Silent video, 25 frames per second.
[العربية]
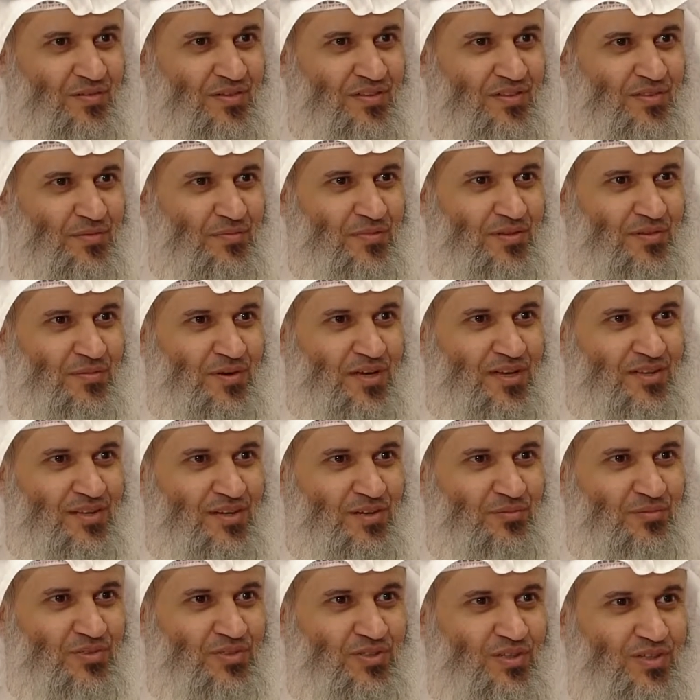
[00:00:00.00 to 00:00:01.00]
بين
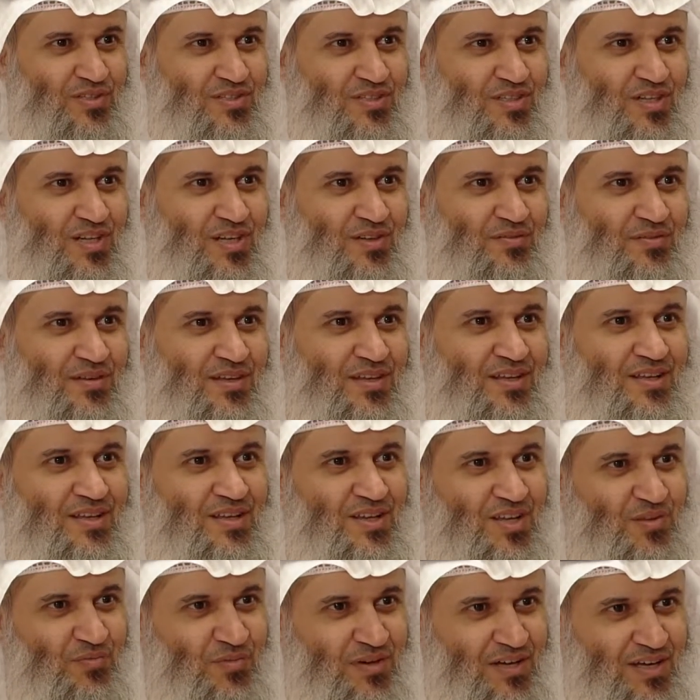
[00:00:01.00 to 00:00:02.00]
النبي صلى الله عليه وسلم
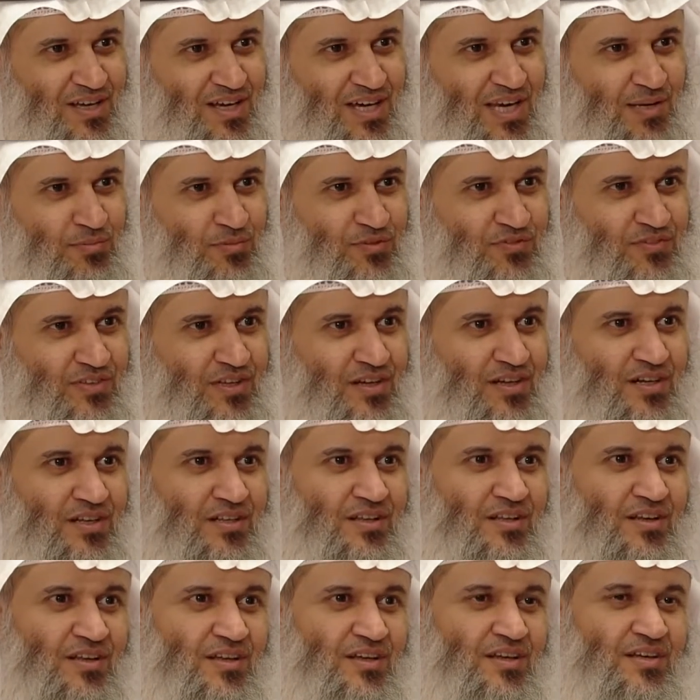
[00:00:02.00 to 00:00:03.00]
في من كان مفتاحا
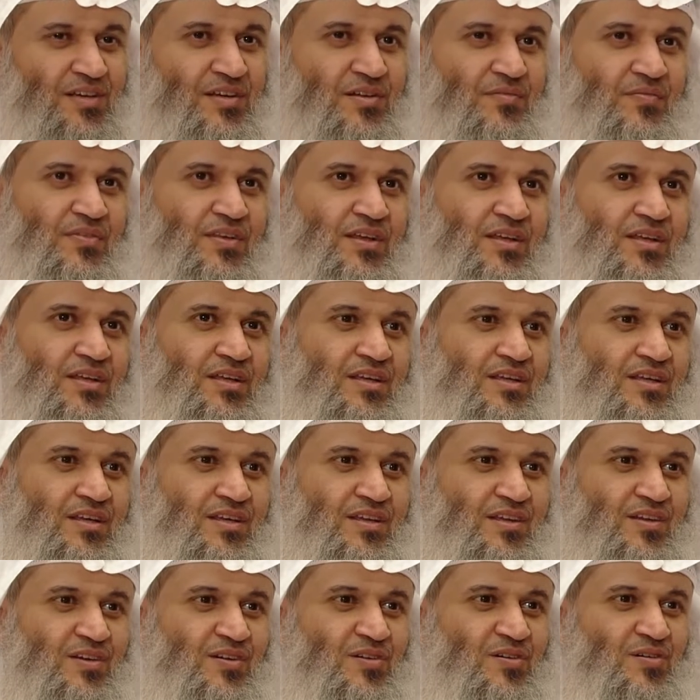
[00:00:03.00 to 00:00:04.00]
للخير مغلاقا
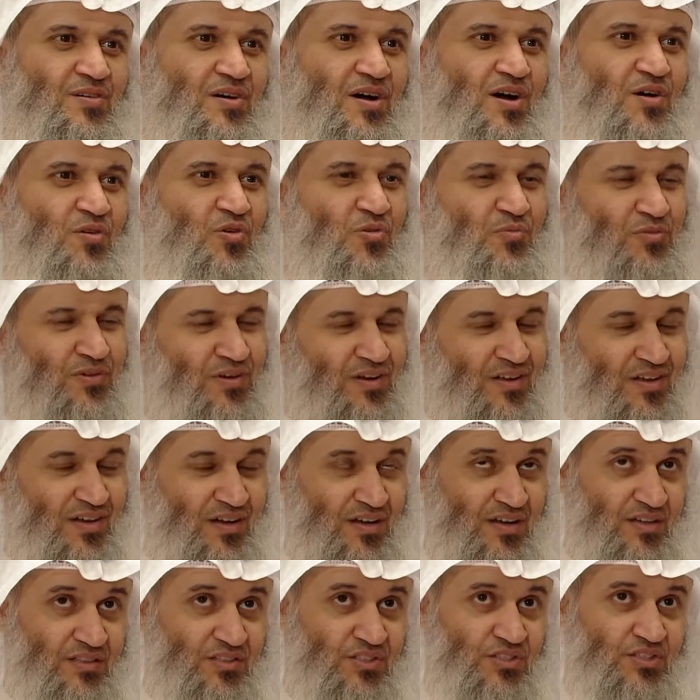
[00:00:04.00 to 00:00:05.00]
للشر
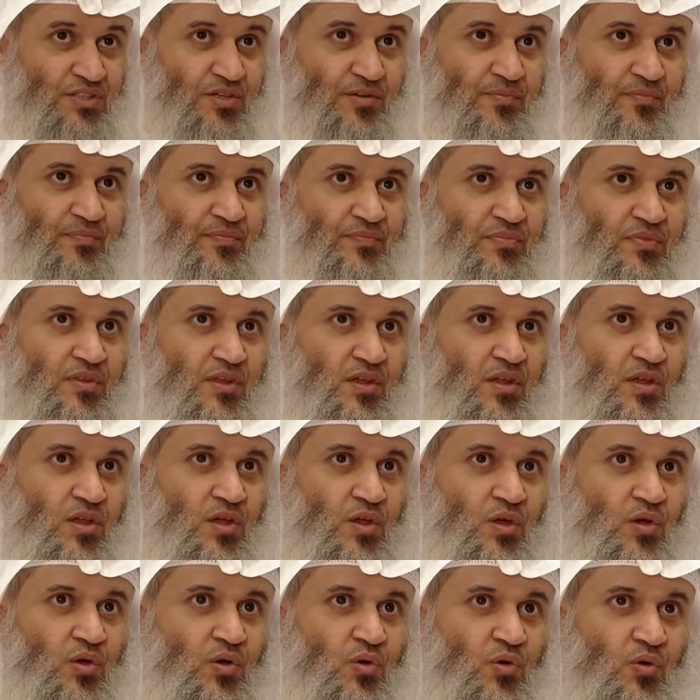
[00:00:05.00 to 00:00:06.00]
ومغلاقا للشر
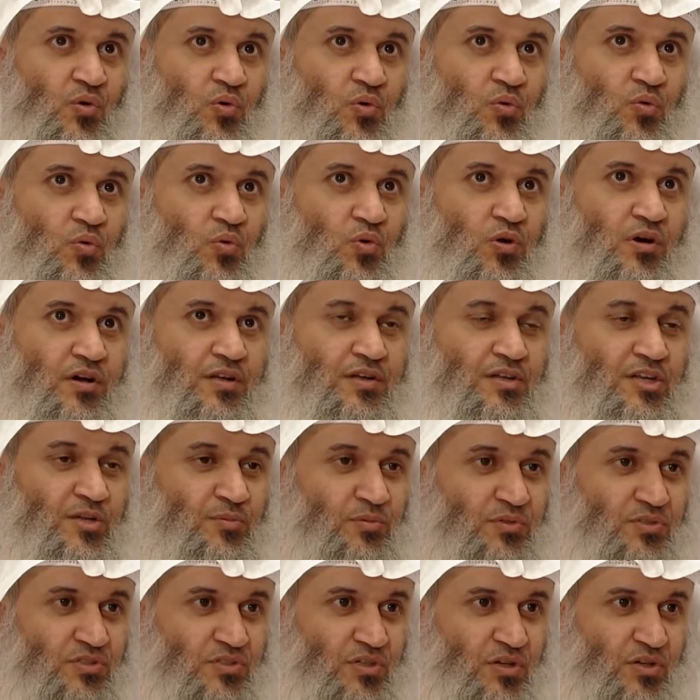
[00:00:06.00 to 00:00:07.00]

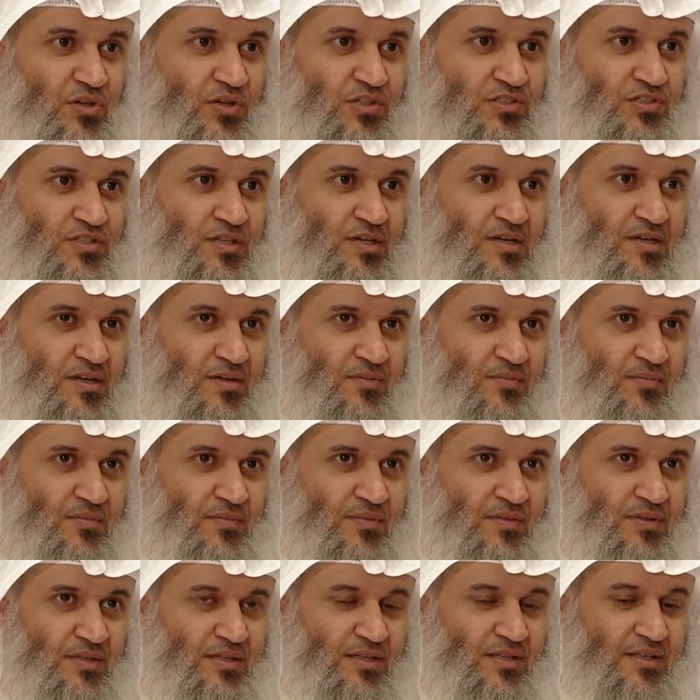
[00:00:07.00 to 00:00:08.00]
والنبي صلى الله عليه وسلم
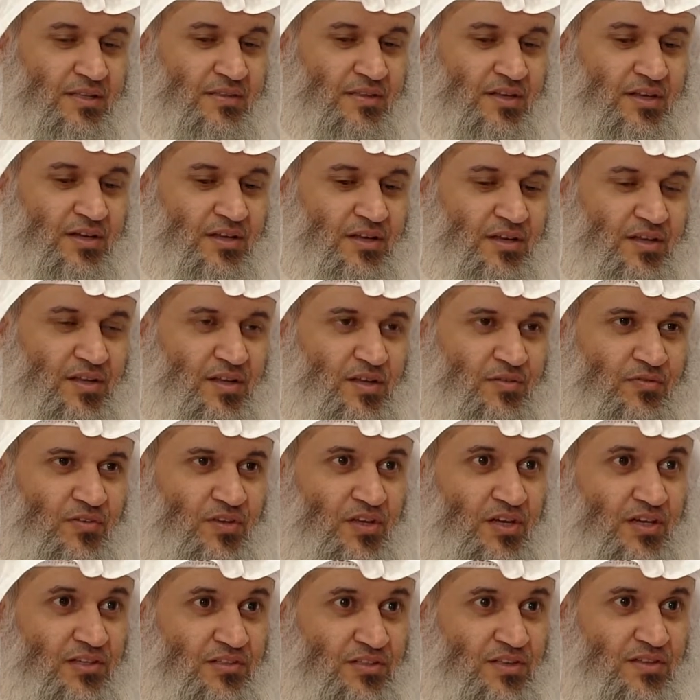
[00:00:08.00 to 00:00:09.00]
ذكر لنا
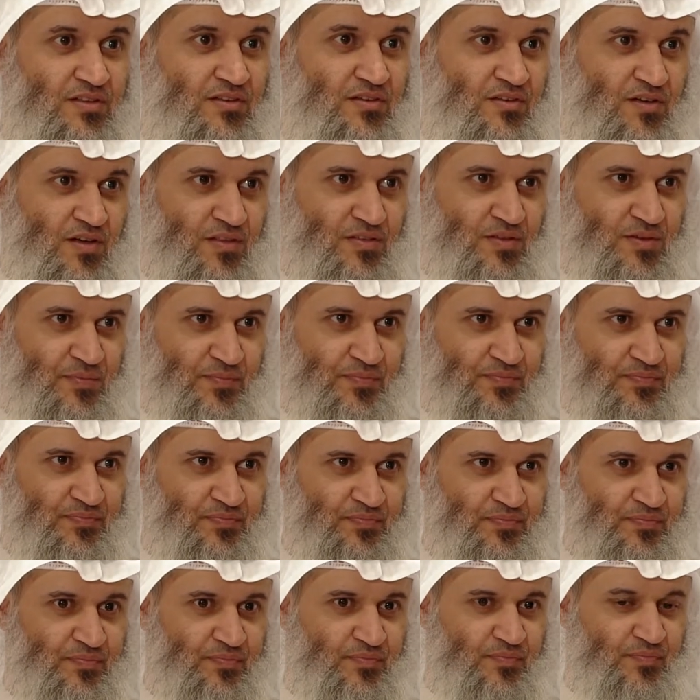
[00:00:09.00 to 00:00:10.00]
في حديث عظيم
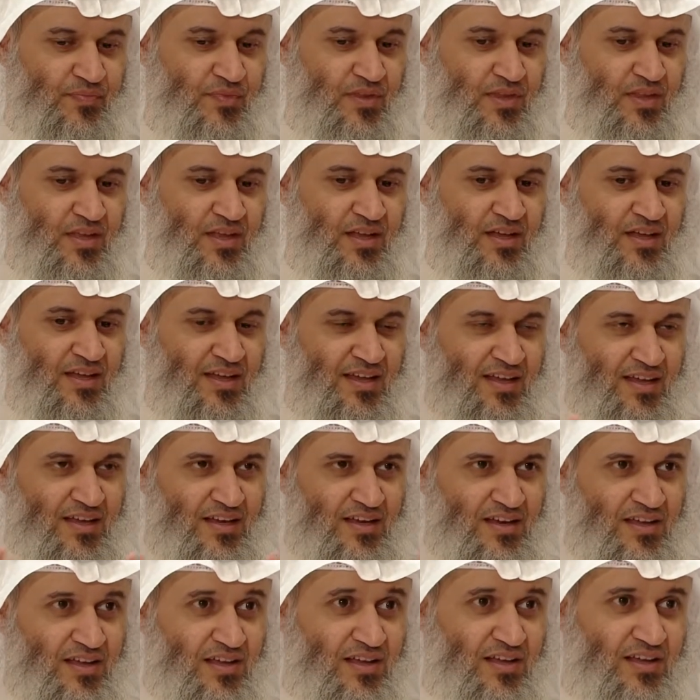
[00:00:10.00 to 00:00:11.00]

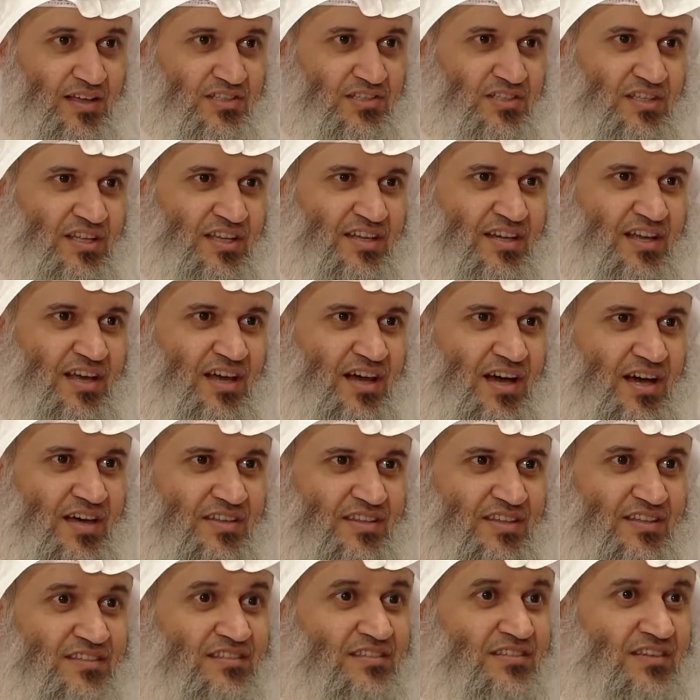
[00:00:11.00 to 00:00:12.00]
لخص لنا
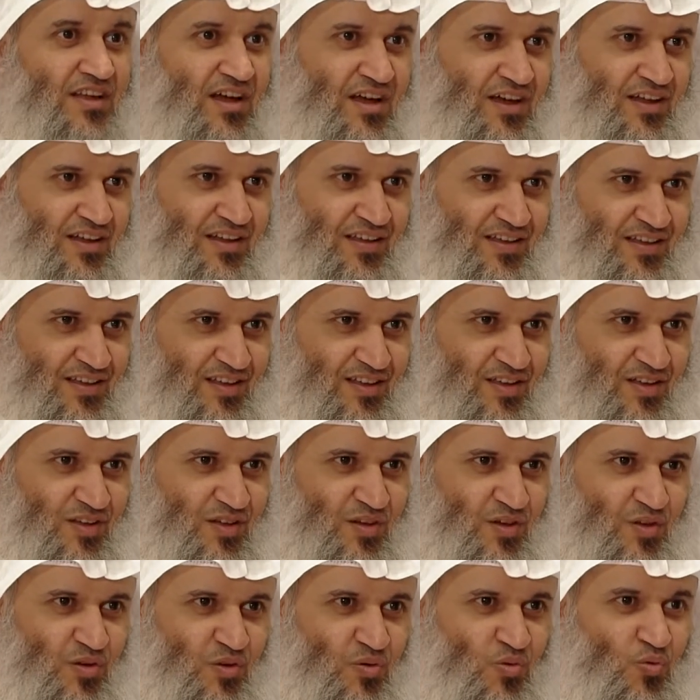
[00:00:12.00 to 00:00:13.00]
هذه الطاعة
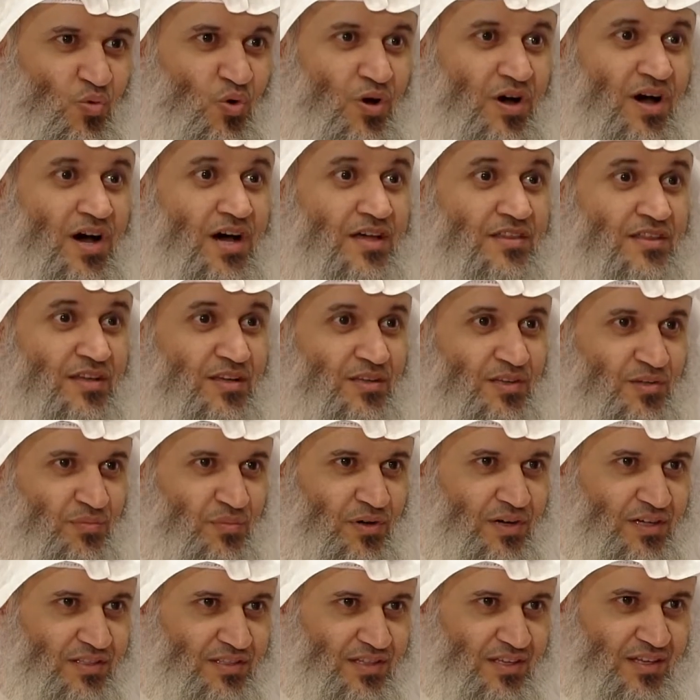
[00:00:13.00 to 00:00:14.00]
وهذه
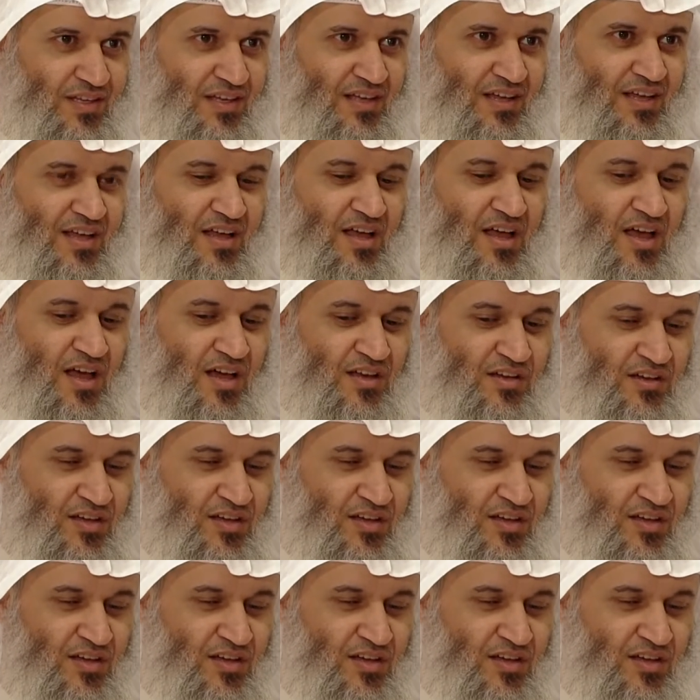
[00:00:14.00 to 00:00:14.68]
العبادة أن